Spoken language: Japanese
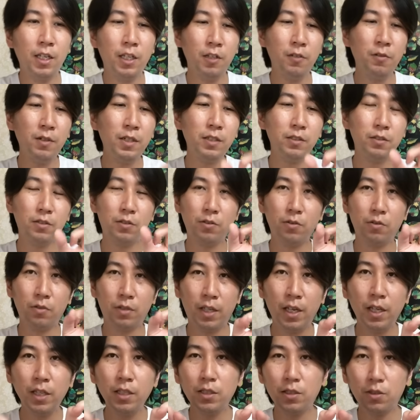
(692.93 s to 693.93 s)
いわゆるその
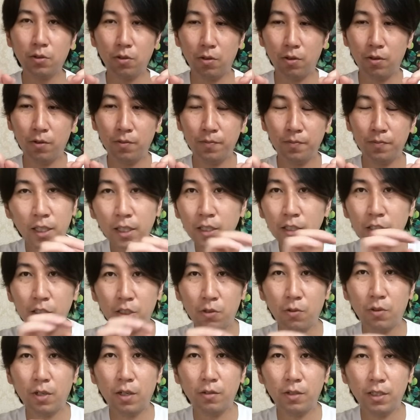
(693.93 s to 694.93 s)
元素電子
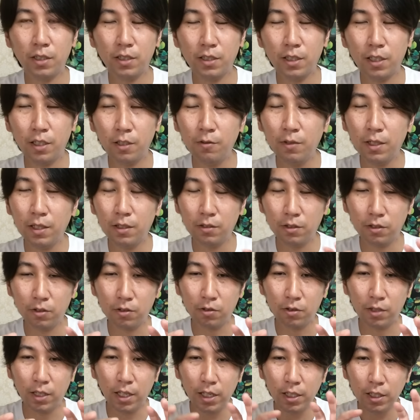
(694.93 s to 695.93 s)
とかをですねいわゆるそ
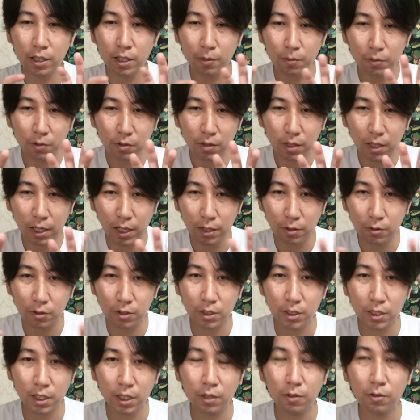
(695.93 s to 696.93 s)
の電気分解を
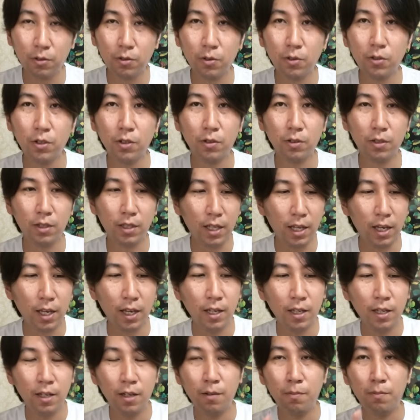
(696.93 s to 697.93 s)
していくことによって
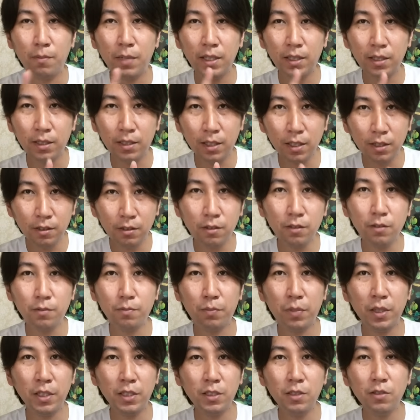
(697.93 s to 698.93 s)
全く
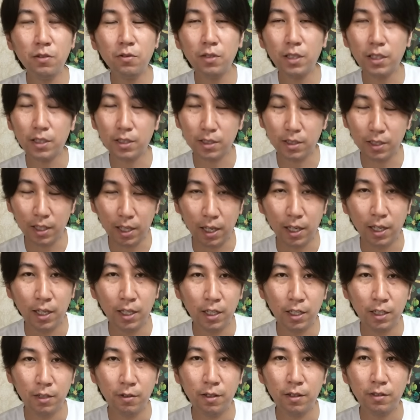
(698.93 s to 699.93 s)
別のですね
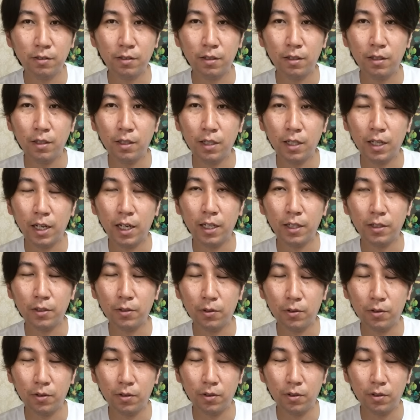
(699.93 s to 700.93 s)
いわゆるあ
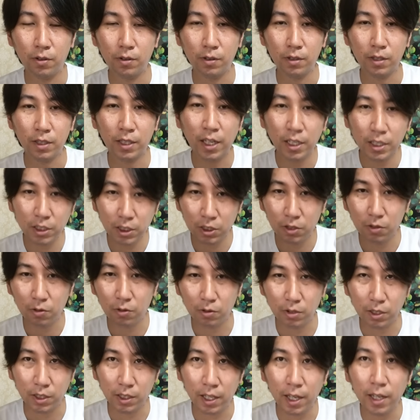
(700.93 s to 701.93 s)
の原子の方
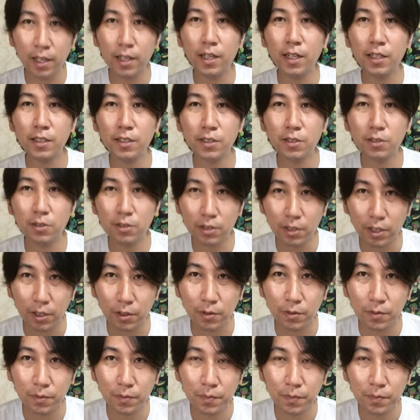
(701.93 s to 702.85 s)
に転換するっていう